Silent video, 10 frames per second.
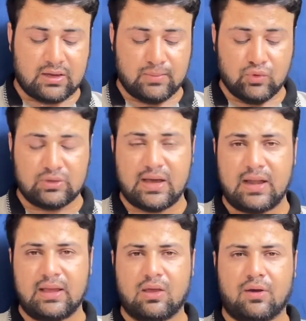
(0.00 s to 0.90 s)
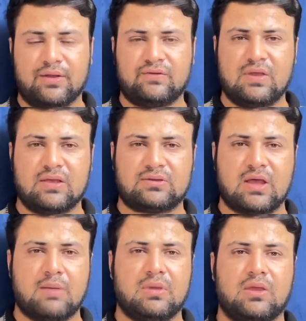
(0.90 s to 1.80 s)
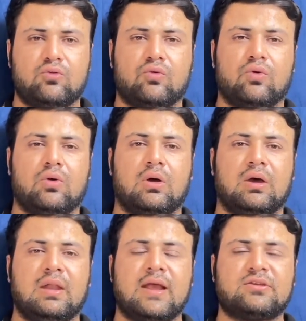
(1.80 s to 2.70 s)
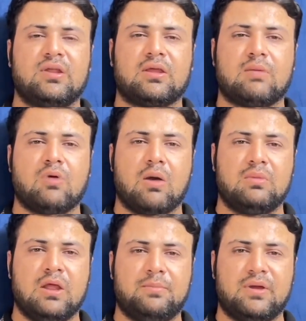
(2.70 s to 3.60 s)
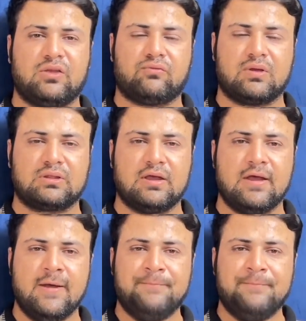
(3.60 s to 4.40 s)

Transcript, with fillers: कबूल कर लेंगे और इसी असना में जो इलेक्शन के मामले पर इस वक्त